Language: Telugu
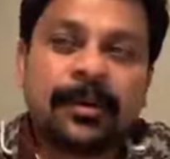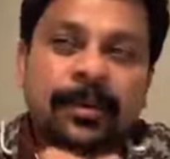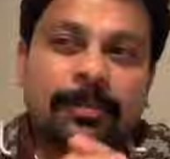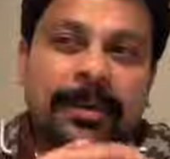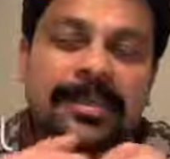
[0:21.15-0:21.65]

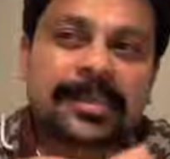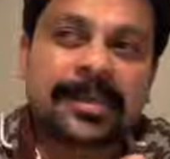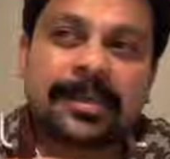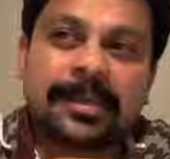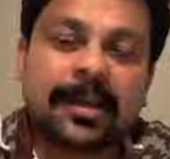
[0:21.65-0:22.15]
ఒక
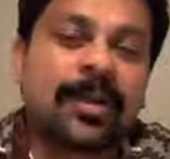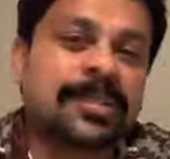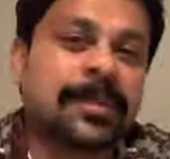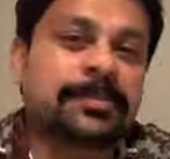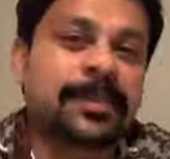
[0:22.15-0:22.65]
మంచి
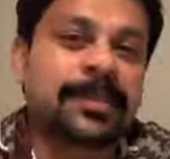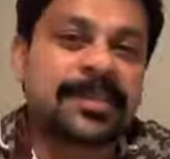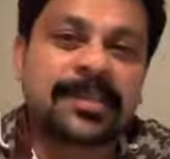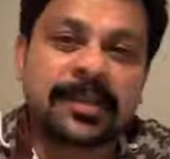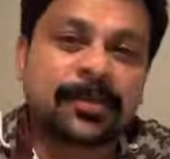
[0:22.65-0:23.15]
కాన్సెప్ట్తో
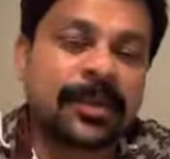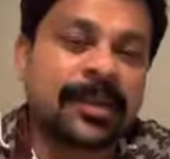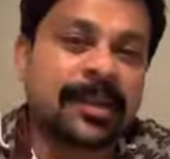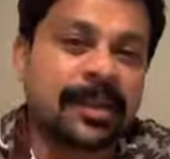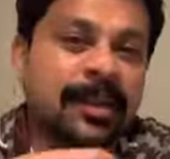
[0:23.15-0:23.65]

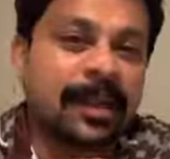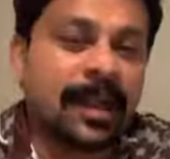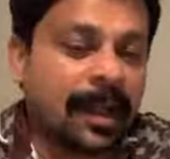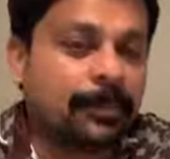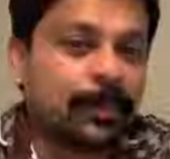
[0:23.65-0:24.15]
తీసినటువంటి
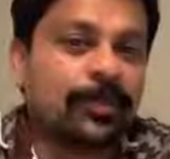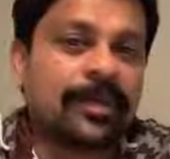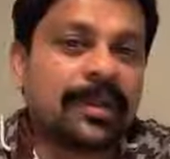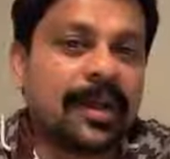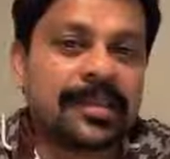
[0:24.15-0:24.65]
ఆ
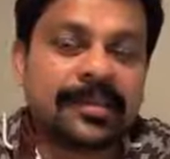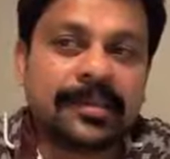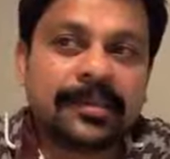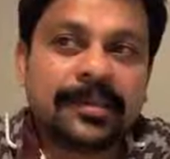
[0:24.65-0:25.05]
మూవీ గాజీ